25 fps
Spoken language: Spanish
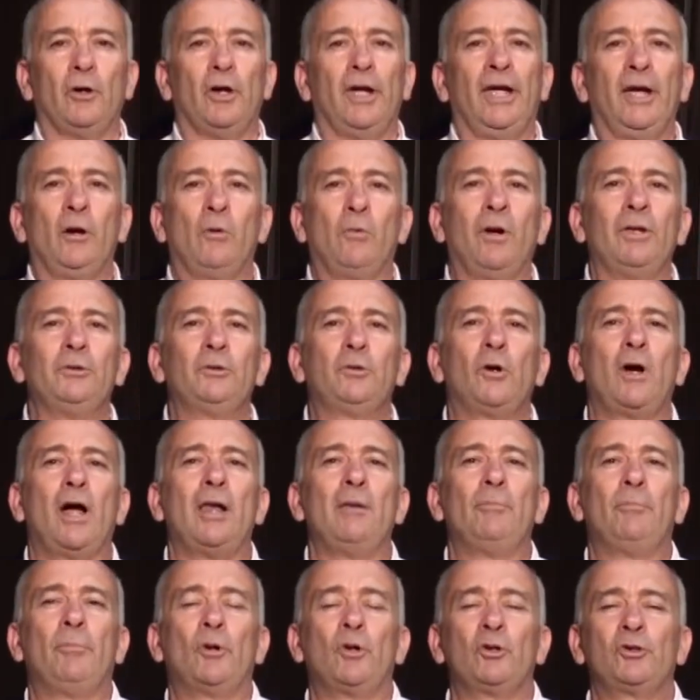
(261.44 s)
En cuanto
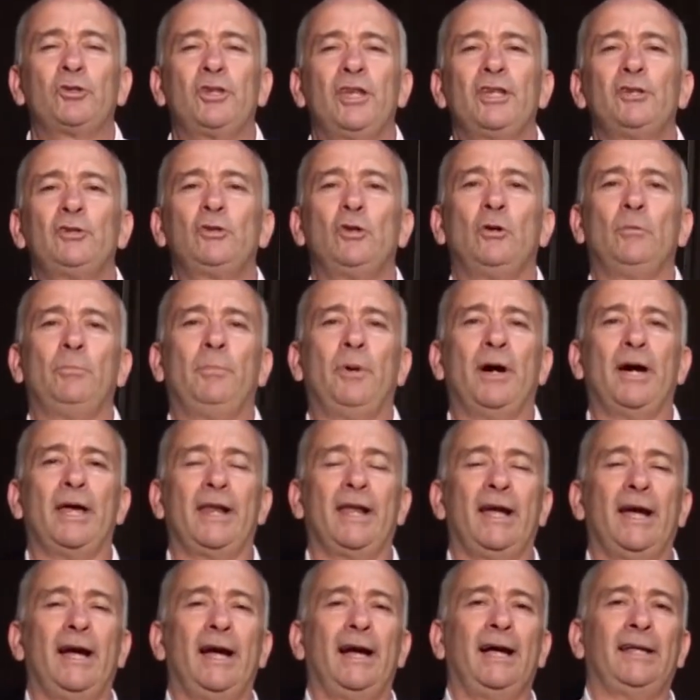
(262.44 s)
al proceso
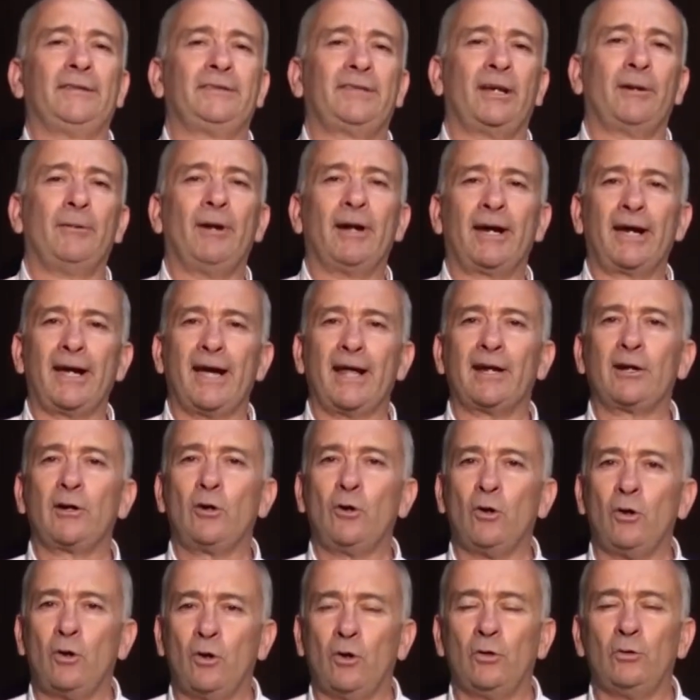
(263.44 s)
para trabajar
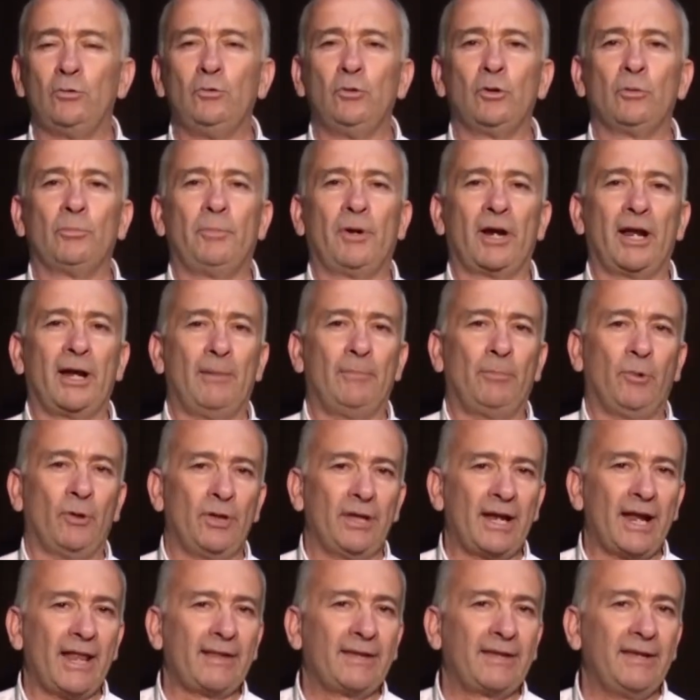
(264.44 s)
con uno, para
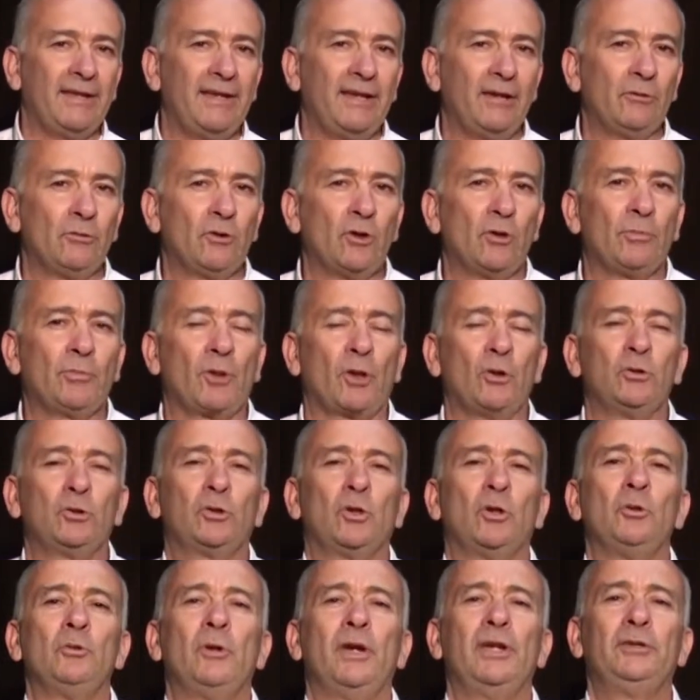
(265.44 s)
poder adquirir unos
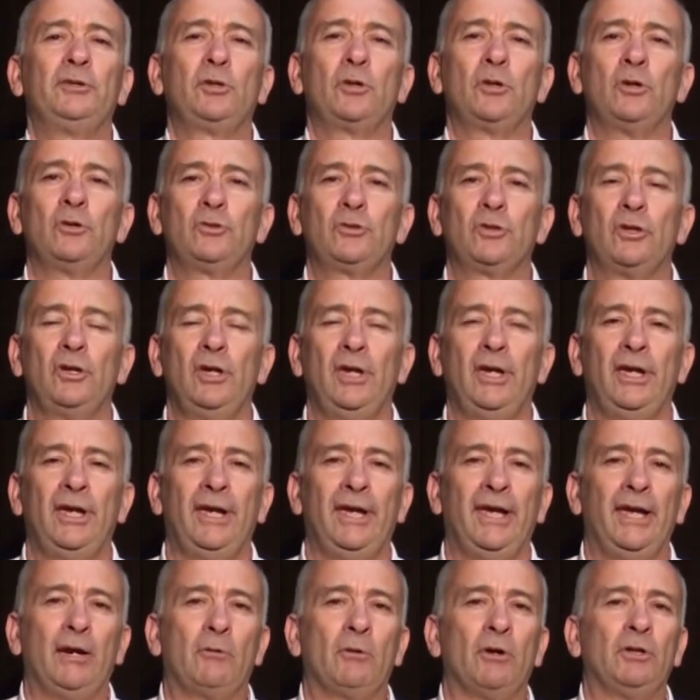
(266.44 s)
productos nuestros,
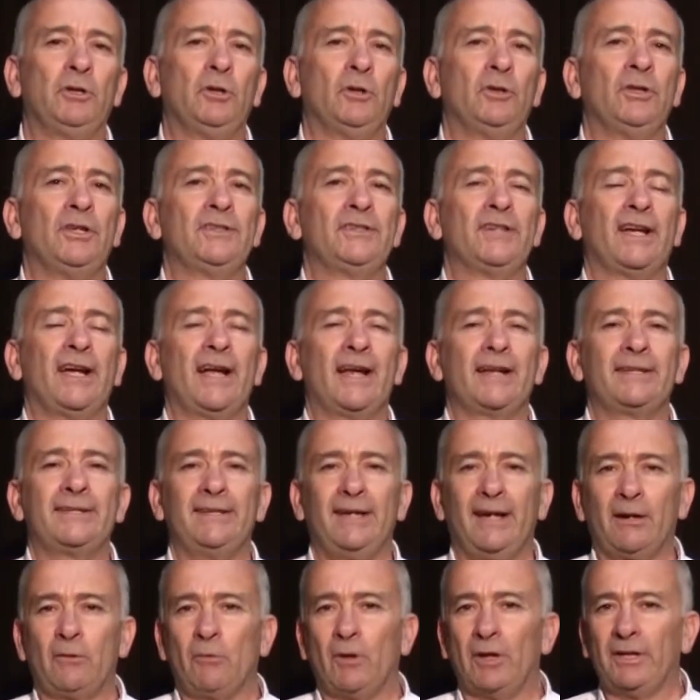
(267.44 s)
es cuestión de
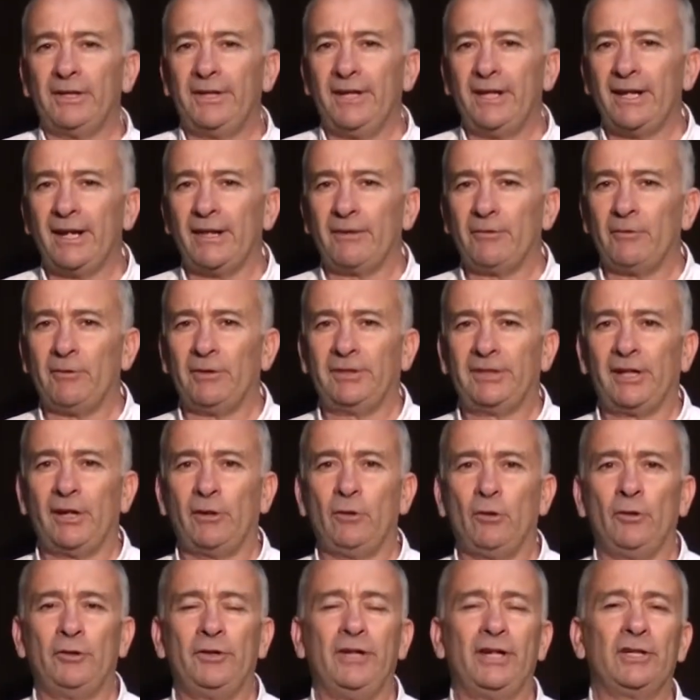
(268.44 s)
llegarse a cualquiera de nuestras
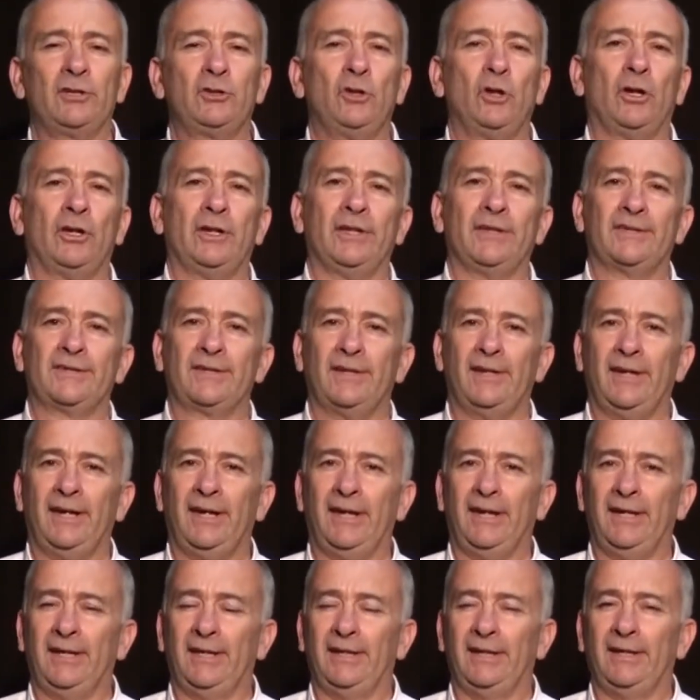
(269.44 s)
dos direcciones.
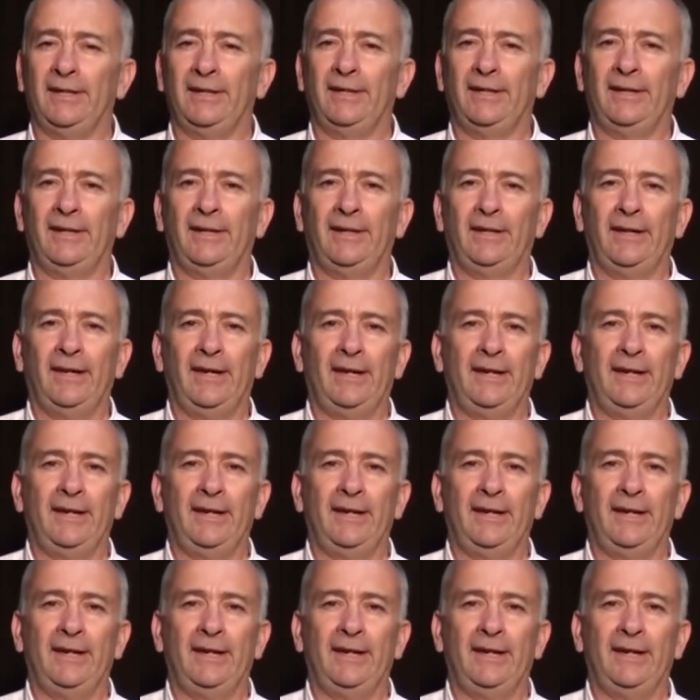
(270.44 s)
En